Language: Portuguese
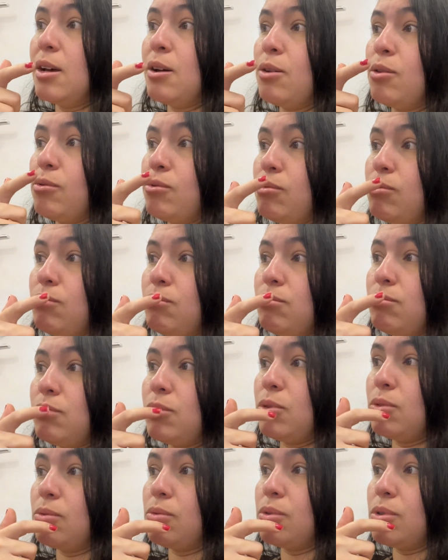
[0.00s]

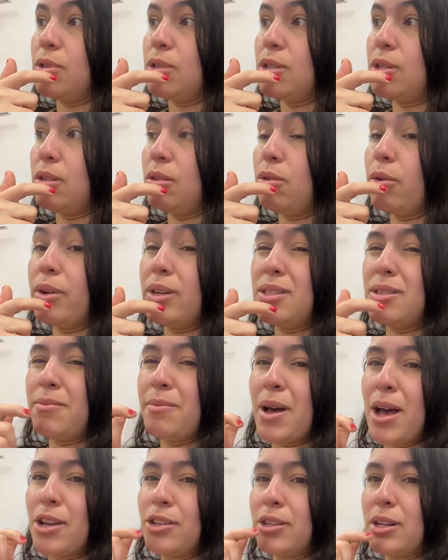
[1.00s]
Um e dois
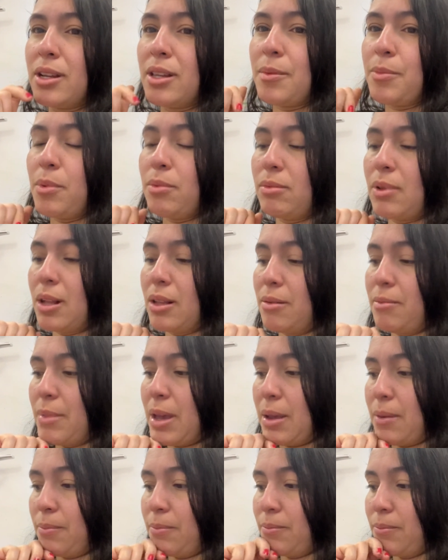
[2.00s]
embaixo querendo apontar
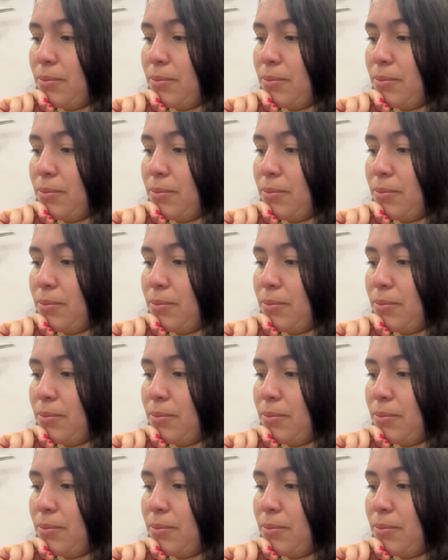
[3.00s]
também.